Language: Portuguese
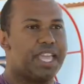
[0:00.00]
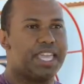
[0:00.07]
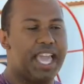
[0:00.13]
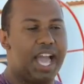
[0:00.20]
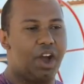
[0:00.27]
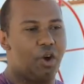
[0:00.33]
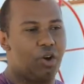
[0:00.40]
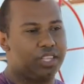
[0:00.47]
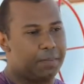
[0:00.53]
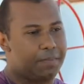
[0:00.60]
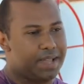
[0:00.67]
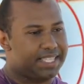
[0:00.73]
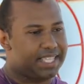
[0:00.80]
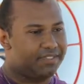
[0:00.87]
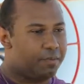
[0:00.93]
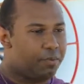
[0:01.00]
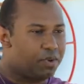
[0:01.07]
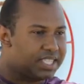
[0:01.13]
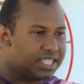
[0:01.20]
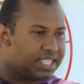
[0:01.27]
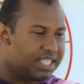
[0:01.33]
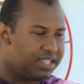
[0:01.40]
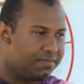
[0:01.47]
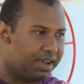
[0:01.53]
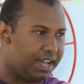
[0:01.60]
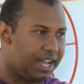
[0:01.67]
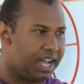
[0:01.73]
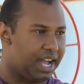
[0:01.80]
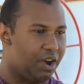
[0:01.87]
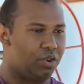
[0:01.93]
e a rota passava por
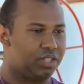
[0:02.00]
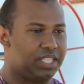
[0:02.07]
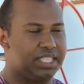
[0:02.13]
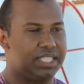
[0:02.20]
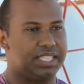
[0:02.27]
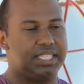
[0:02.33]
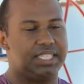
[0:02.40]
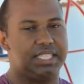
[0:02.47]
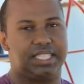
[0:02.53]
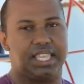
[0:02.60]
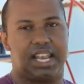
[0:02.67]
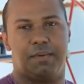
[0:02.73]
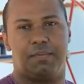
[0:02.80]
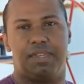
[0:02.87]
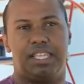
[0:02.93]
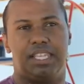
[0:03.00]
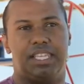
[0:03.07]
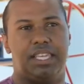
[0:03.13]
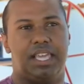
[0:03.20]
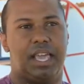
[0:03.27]
cima. A rota de, de Seramirim